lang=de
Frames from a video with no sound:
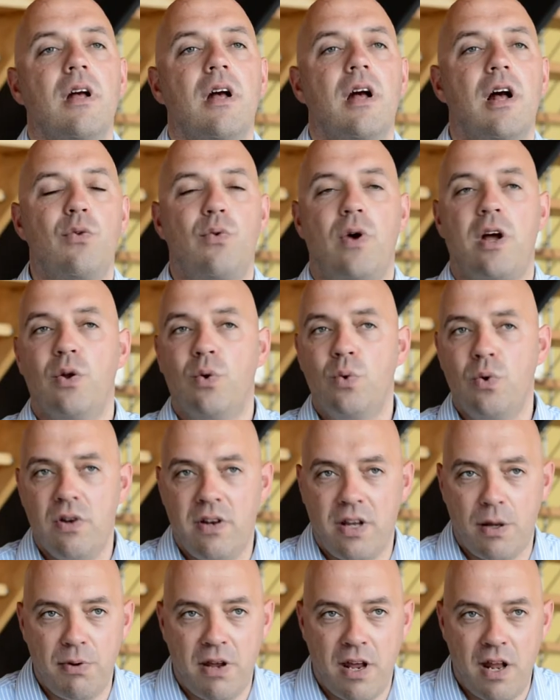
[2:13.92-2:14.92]
Also eine gute
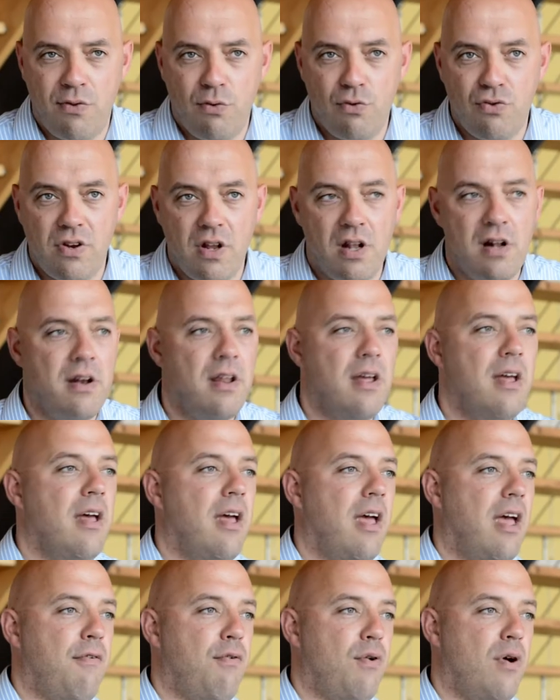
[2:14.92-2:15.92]
Treppe herzustellen
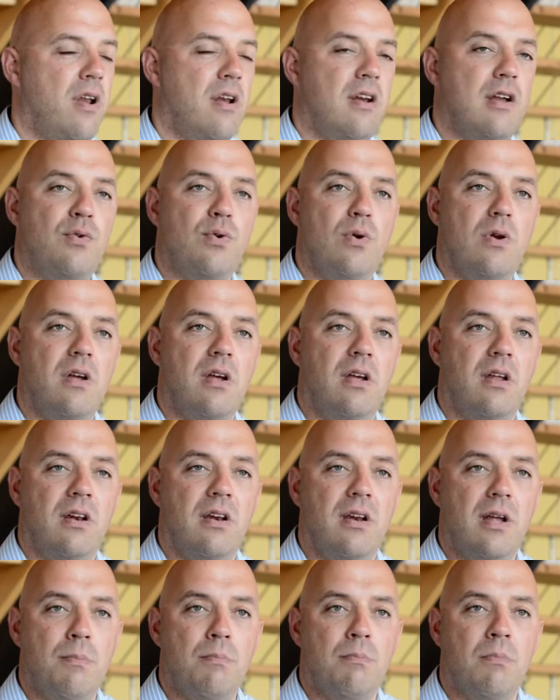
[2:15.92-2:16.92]
erfordert natürlich
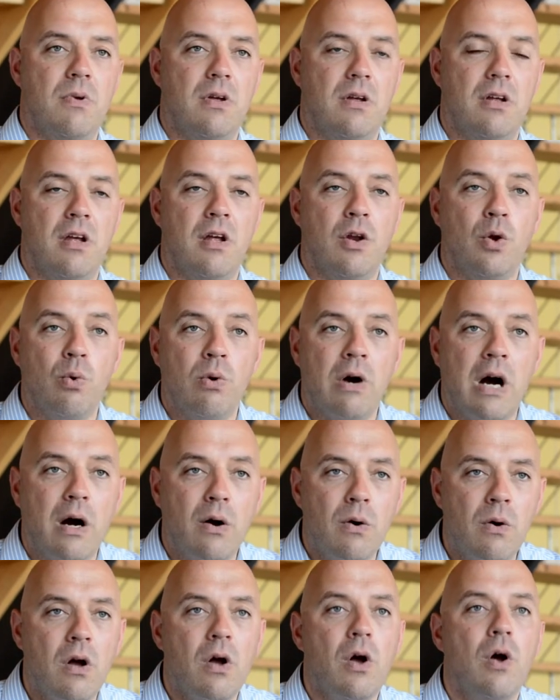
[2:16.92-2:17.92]
neben äh,
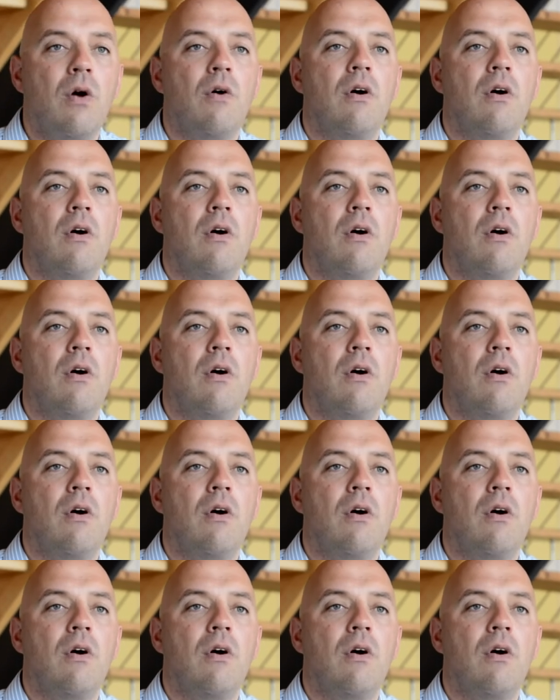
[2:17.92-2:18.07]
Know-how